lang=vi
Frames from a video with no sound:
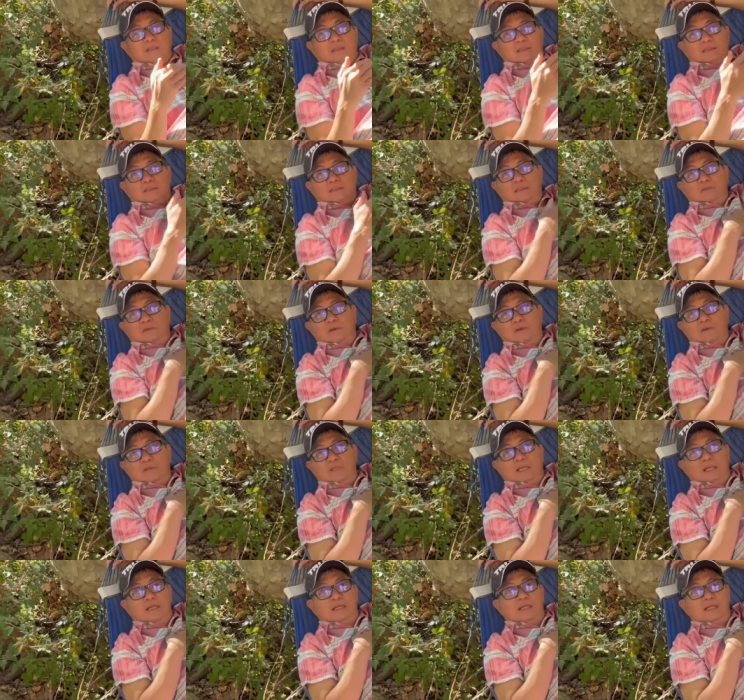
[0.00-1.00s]
sư phụ
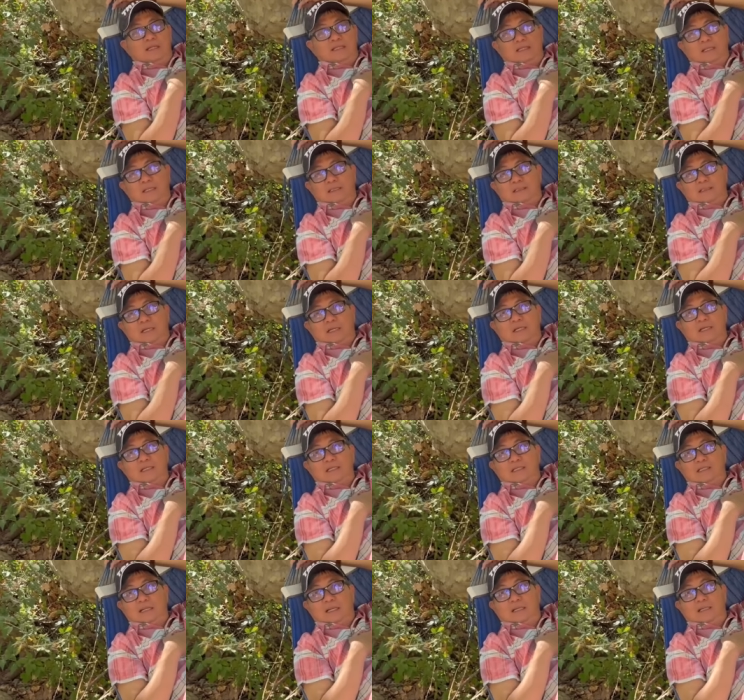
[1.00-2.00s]
vẫn là thiên tử
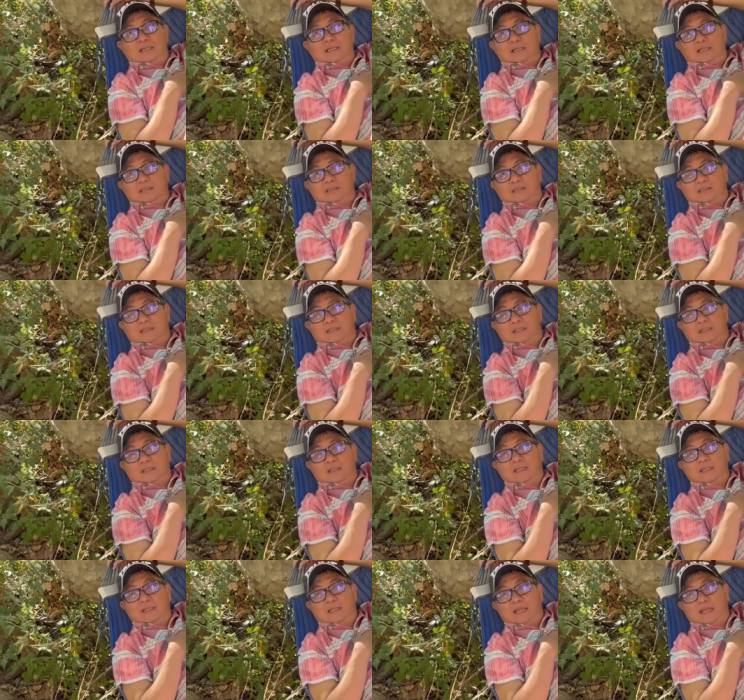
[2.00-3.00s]
vẫn là à,
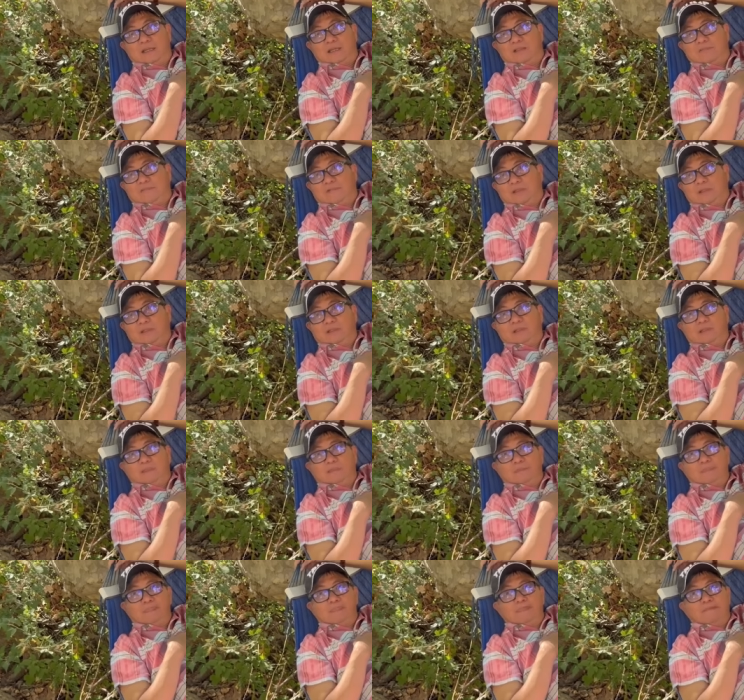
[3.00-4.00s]
hiên ngang đi về nước
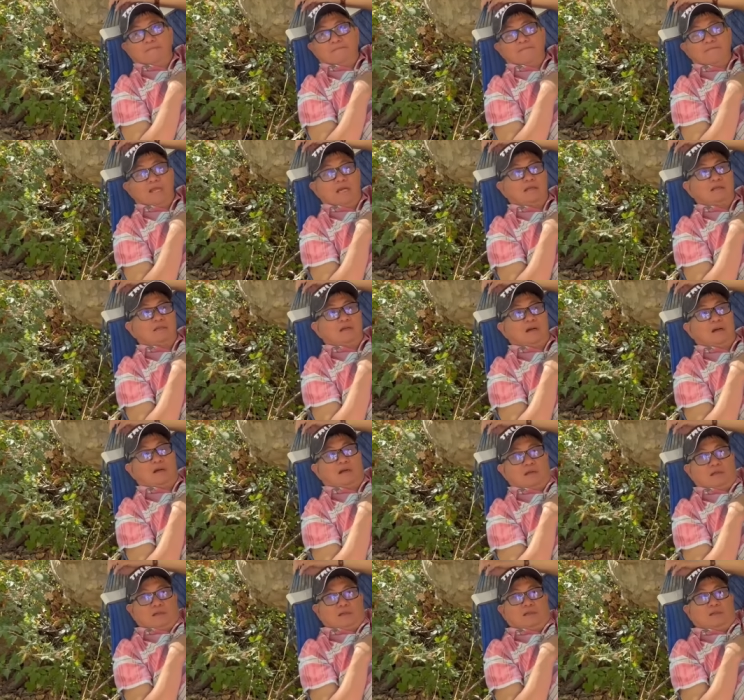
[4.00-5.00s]
vẫn
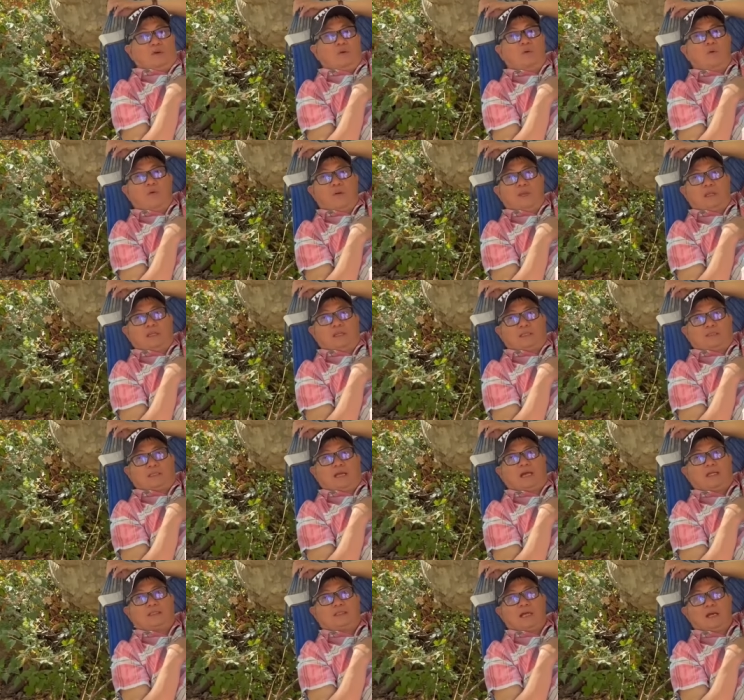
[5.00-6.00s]
còn đủ qua lực
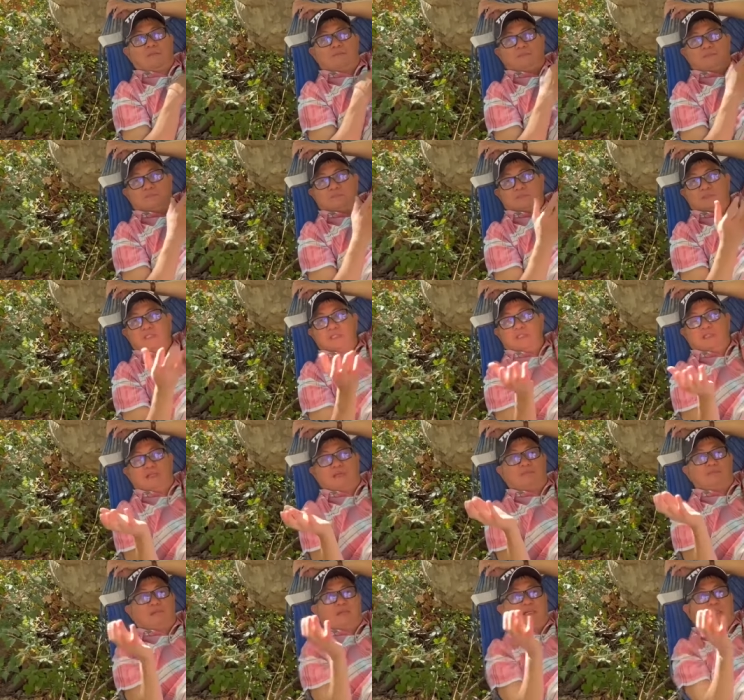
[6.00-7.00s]
thần thông xích
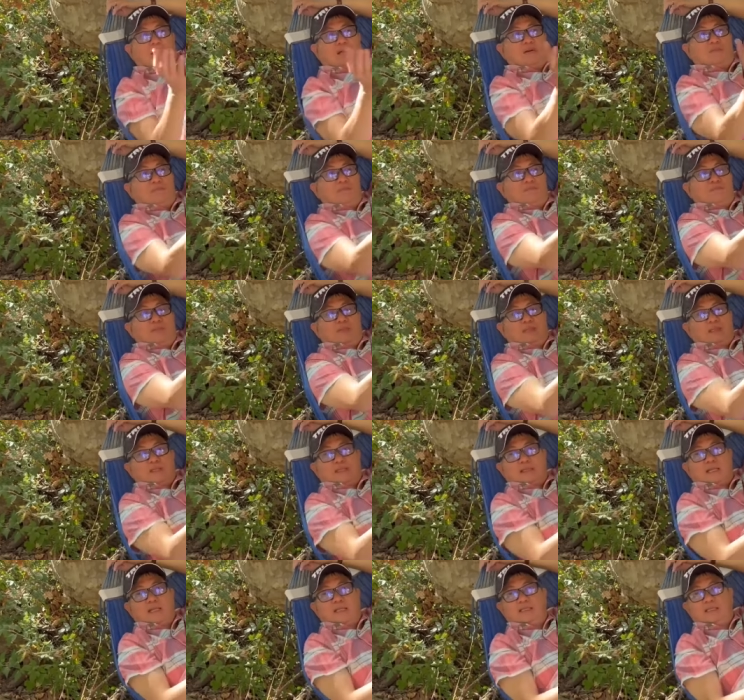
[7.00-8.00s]
long bạch long
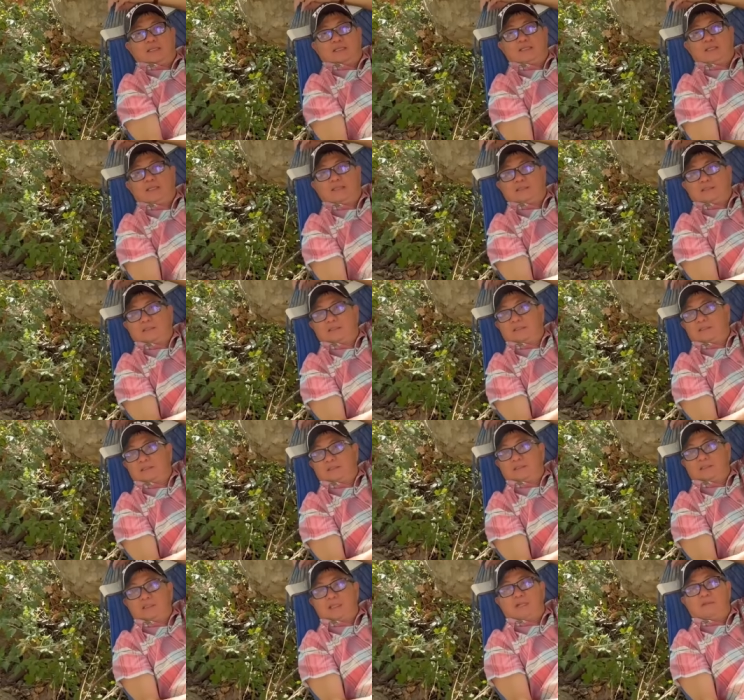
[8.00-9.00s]
các vị thiên tướng
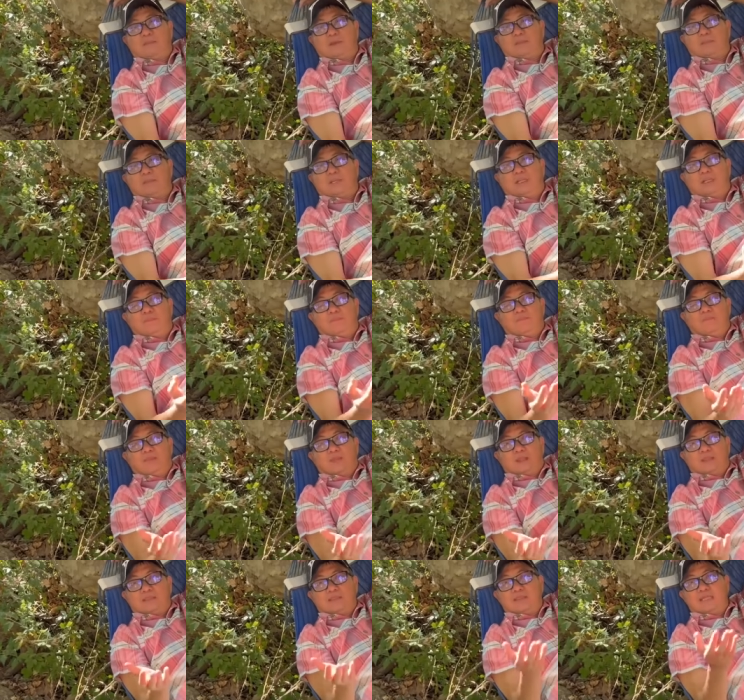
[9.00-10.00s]
vẫn bên mình
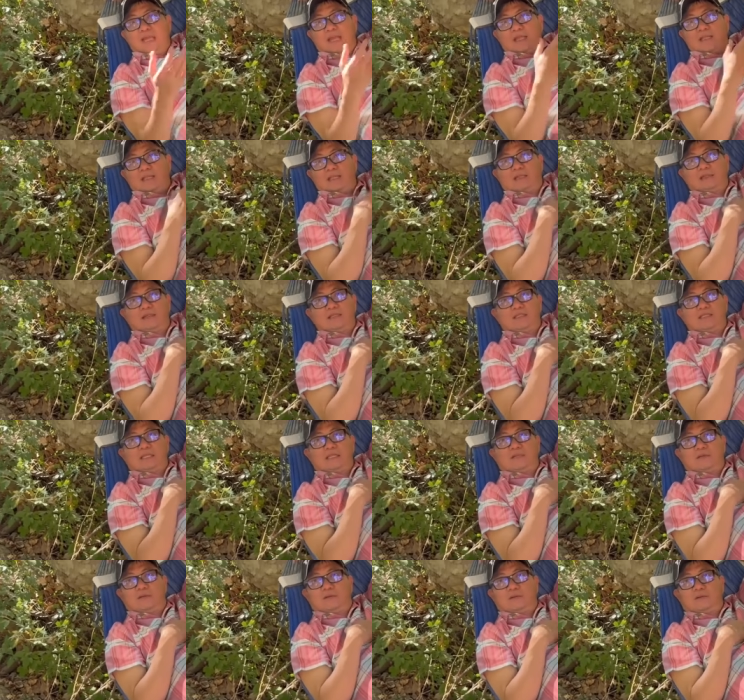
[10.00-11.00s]
cha vẫn nói
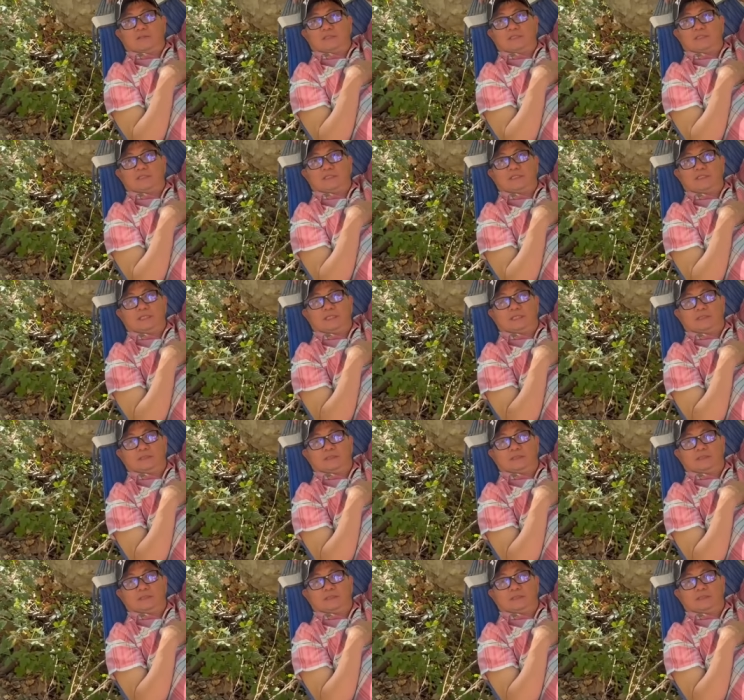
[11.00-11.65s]
chuyện hộ hường xuyên